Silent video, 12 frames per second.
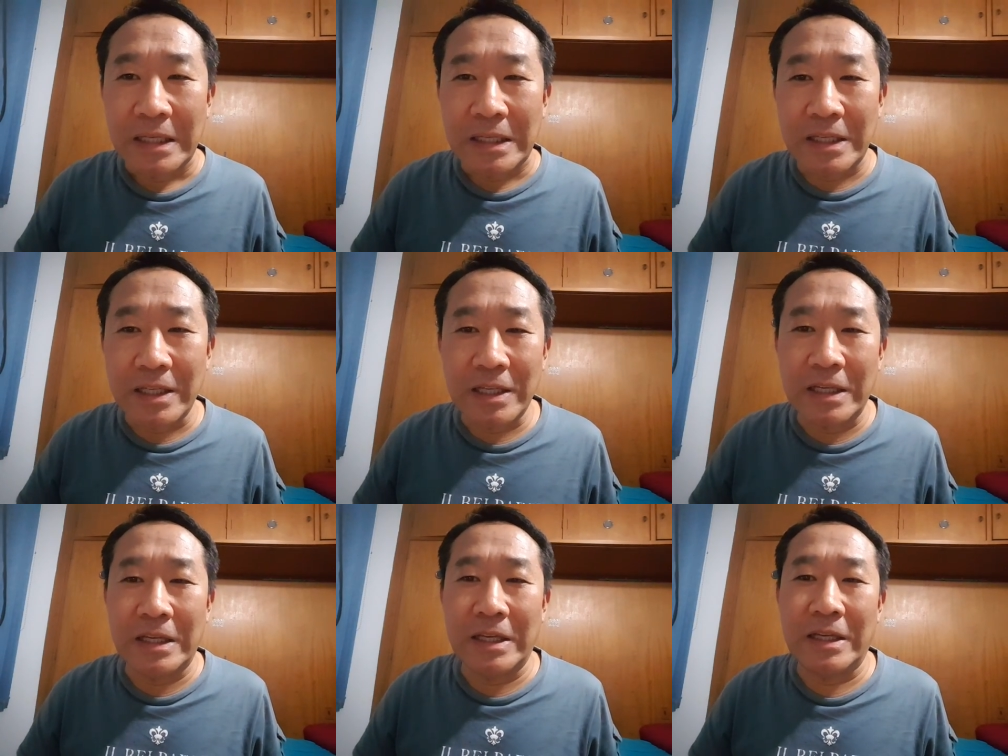E
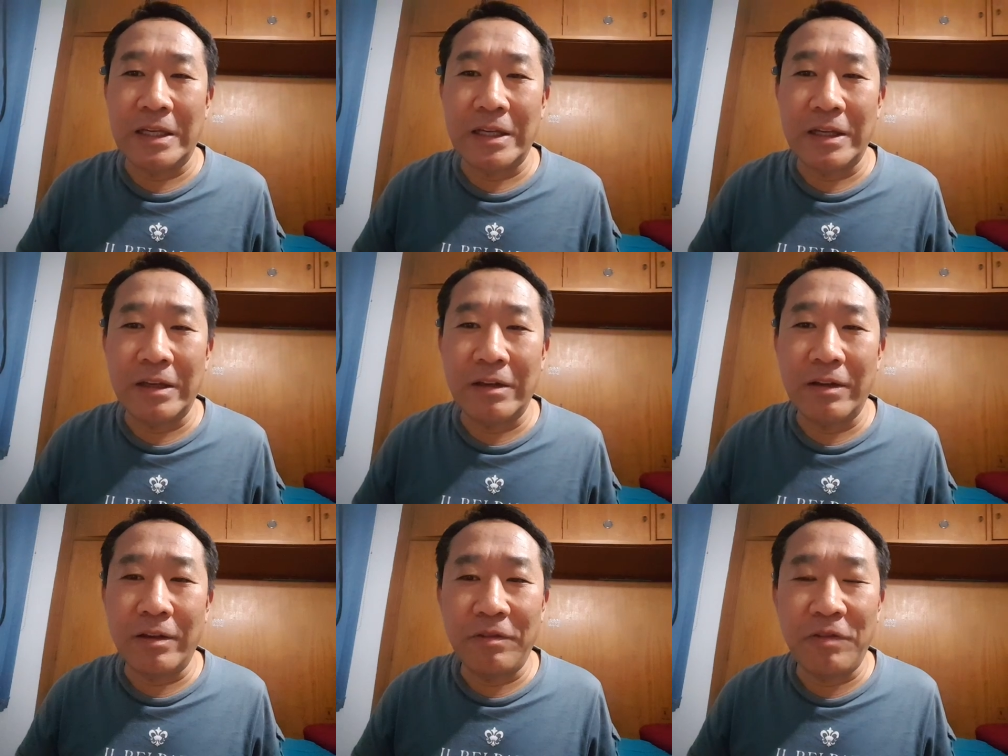que
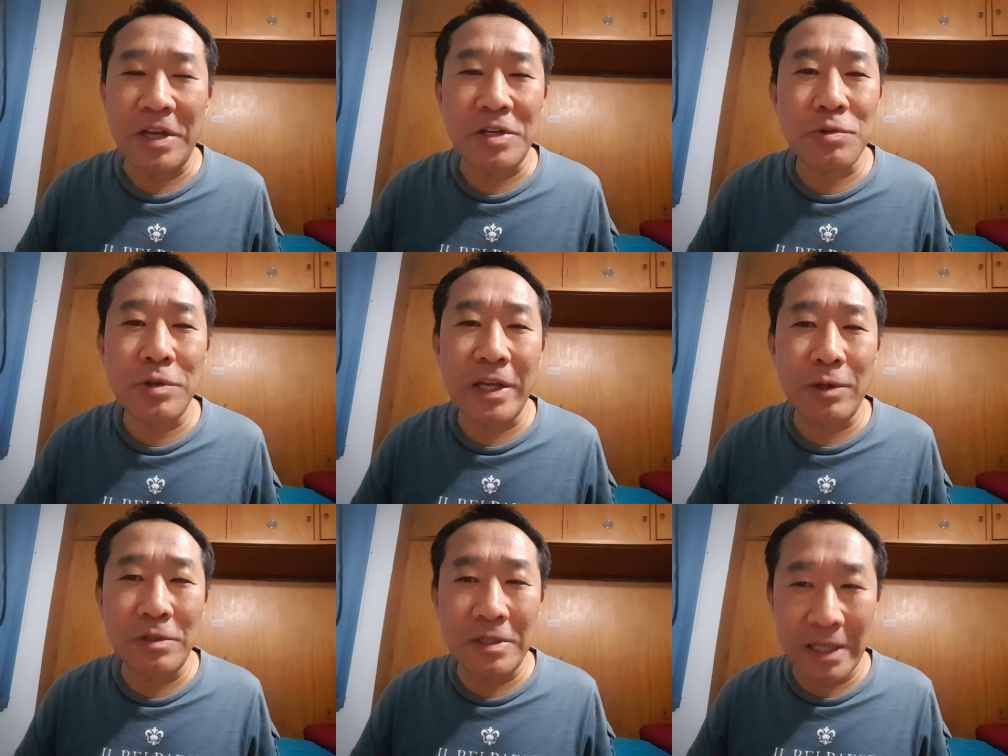eh, fez com que
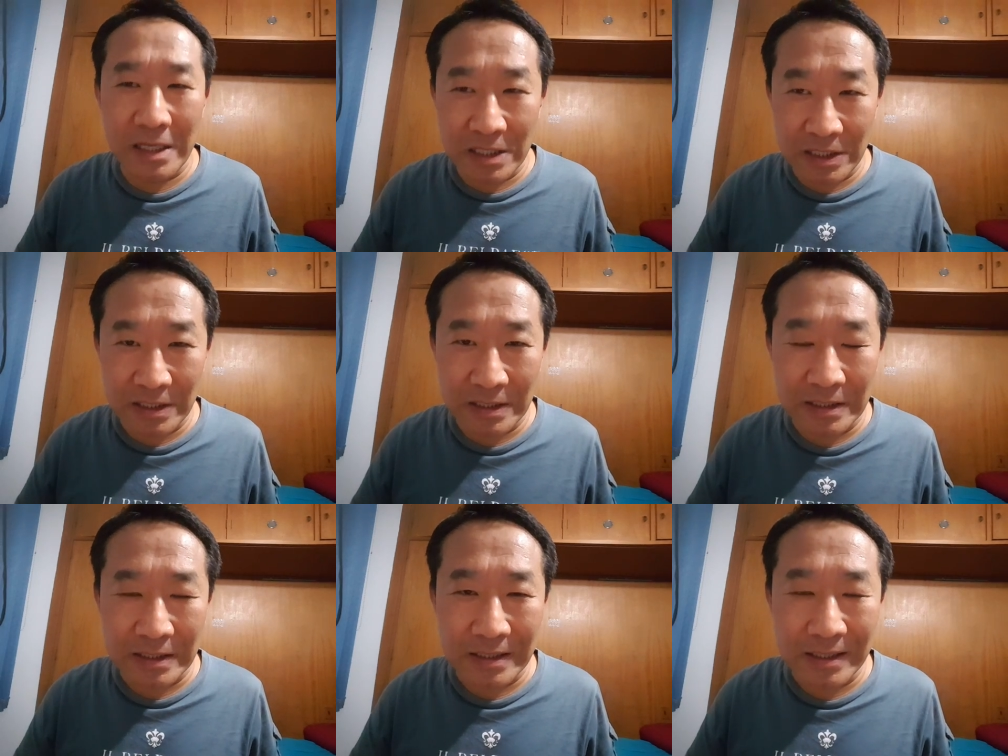eu
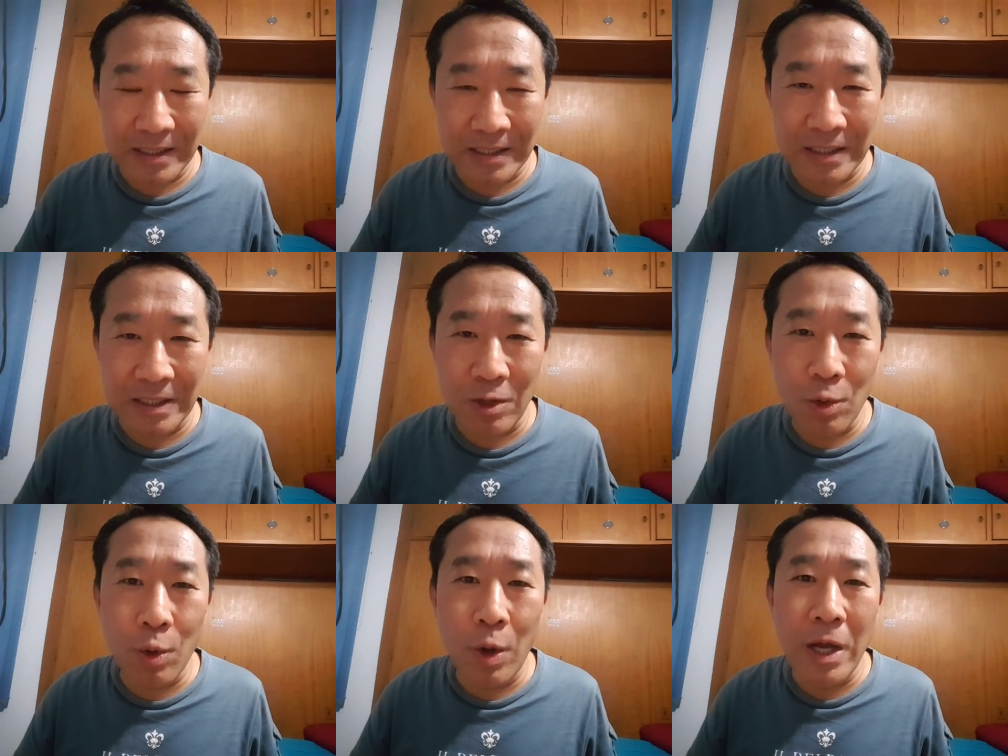entendi que
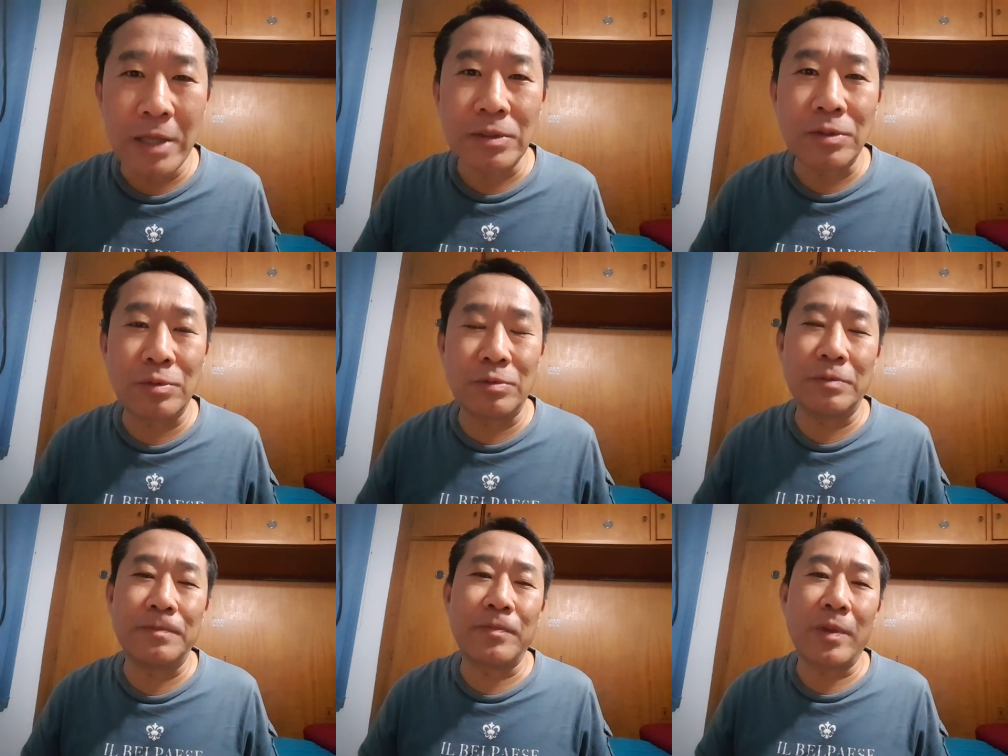
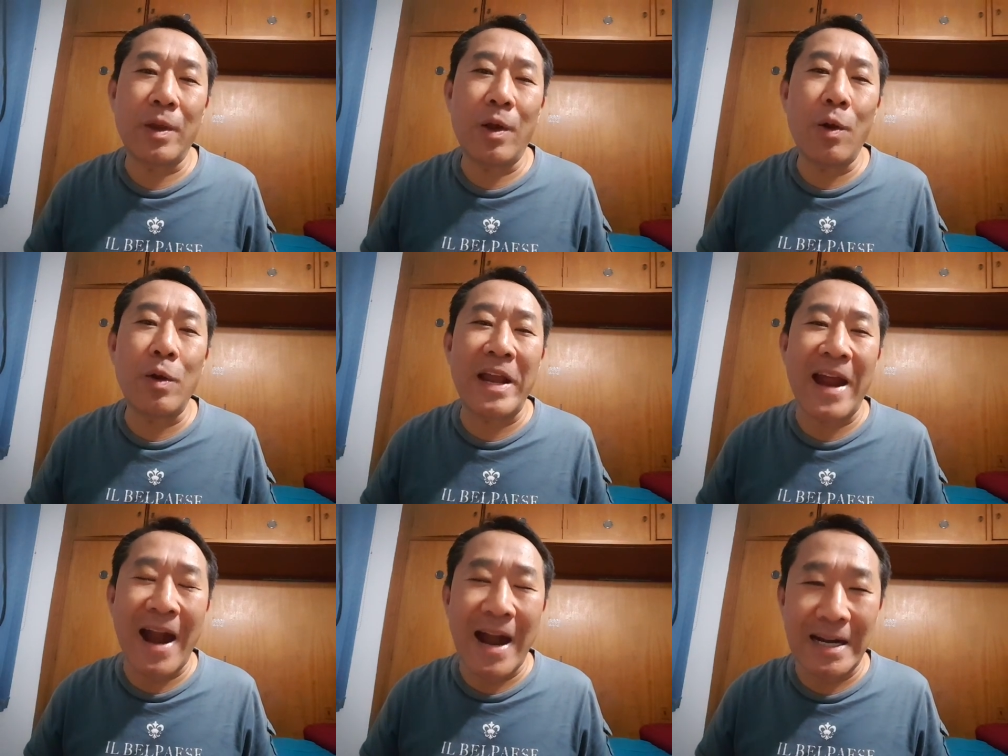quando
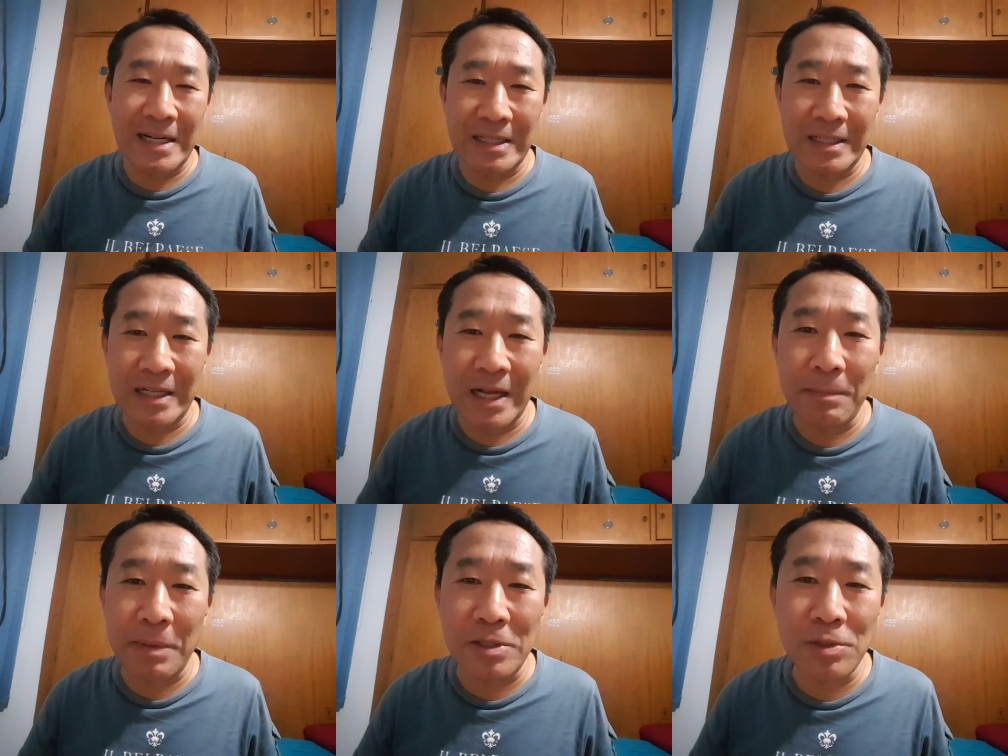olhar,
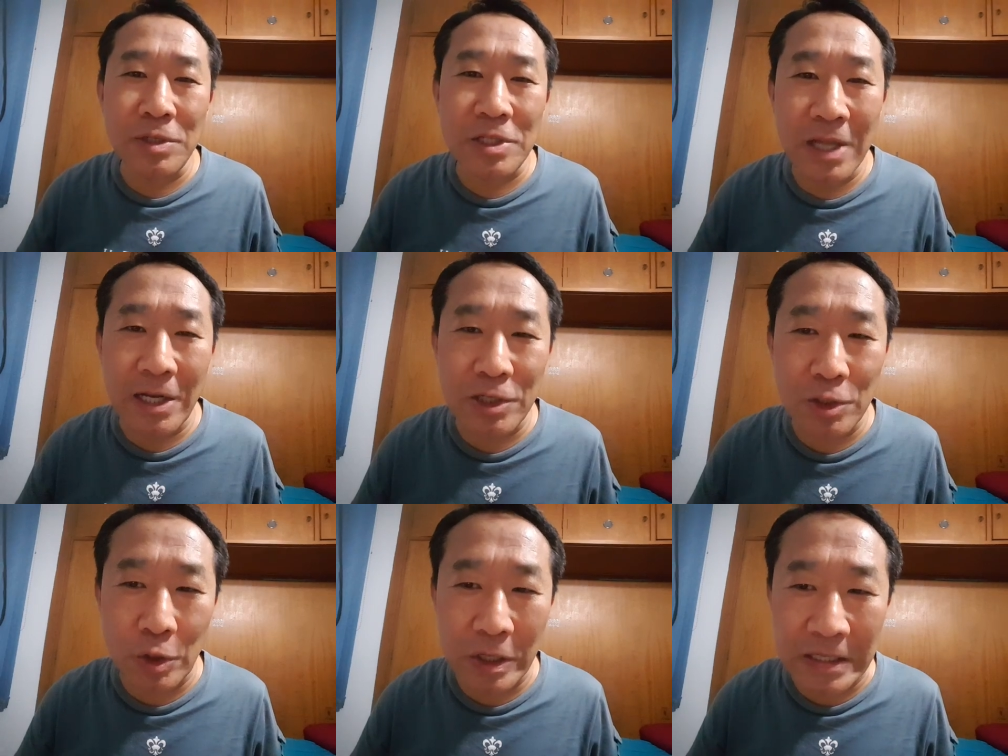a pessoa está
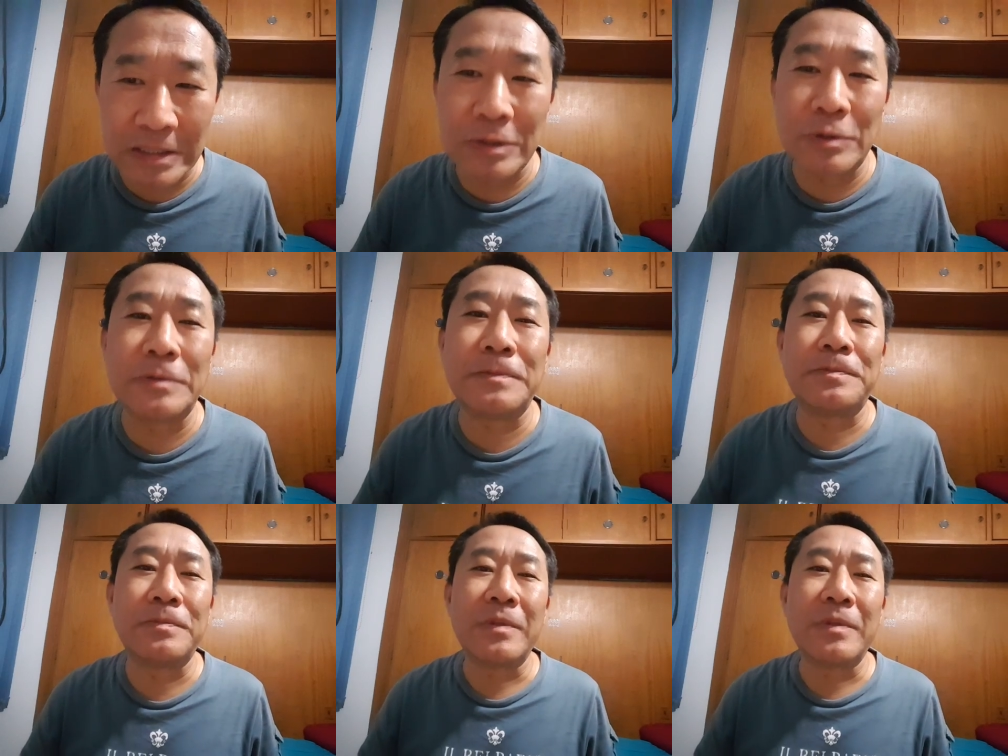chorando,